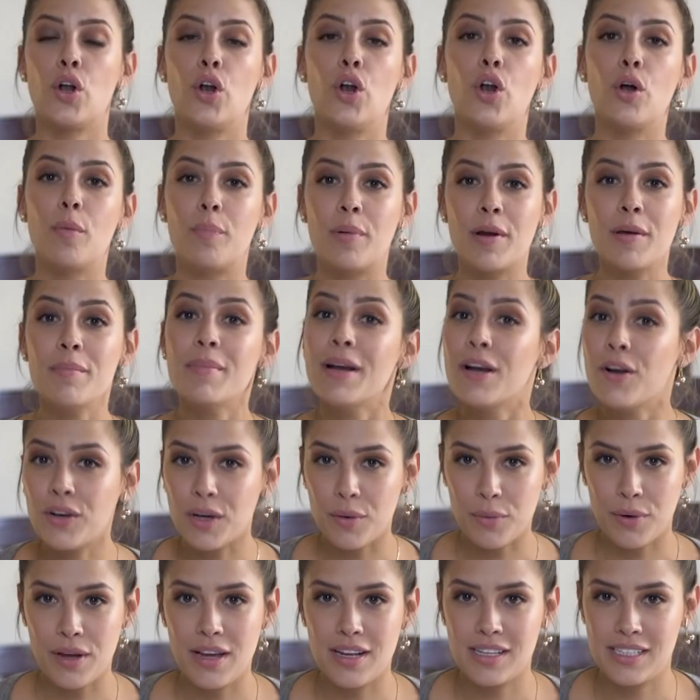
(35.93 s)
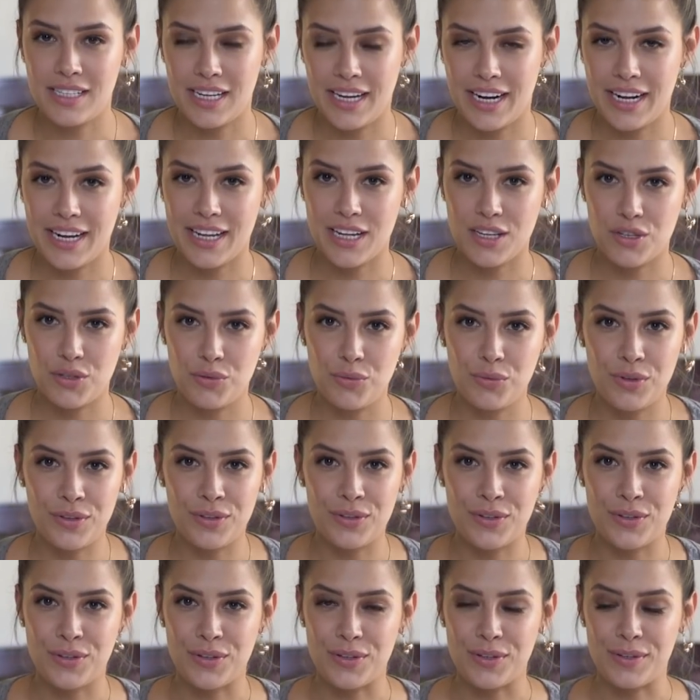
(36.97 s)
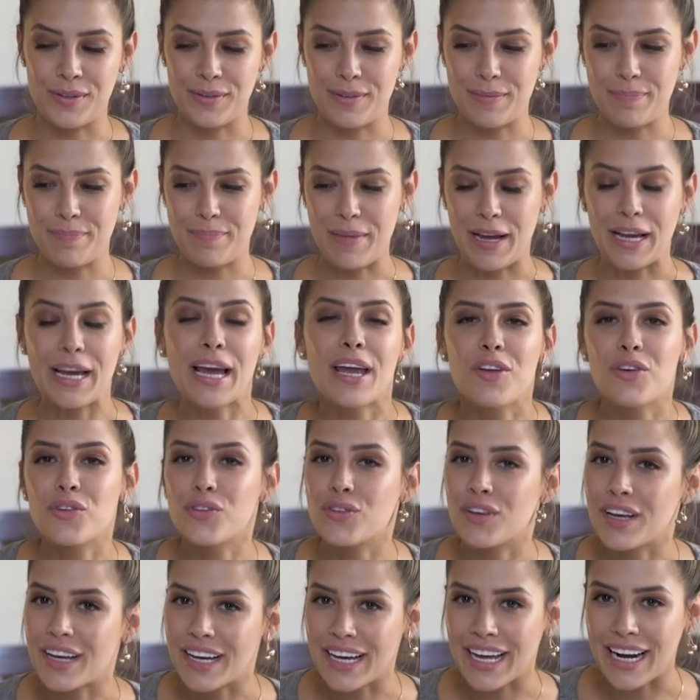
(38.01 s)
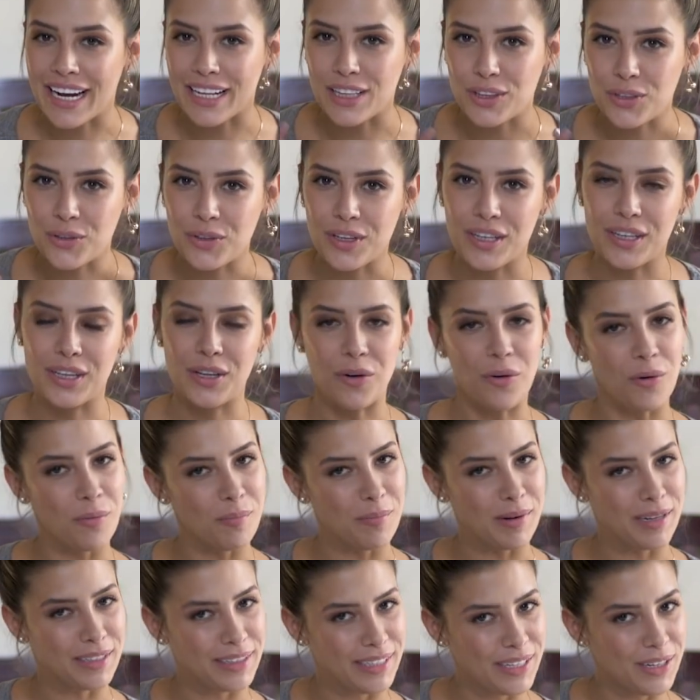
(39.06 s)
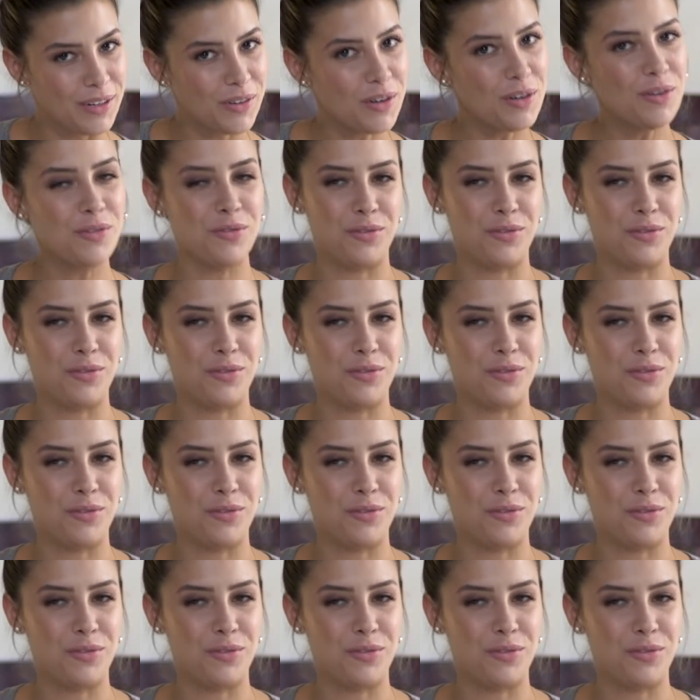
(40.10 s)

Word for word: Lo primero que voy a hacer, y es un pequeño secreto que quiero compartir con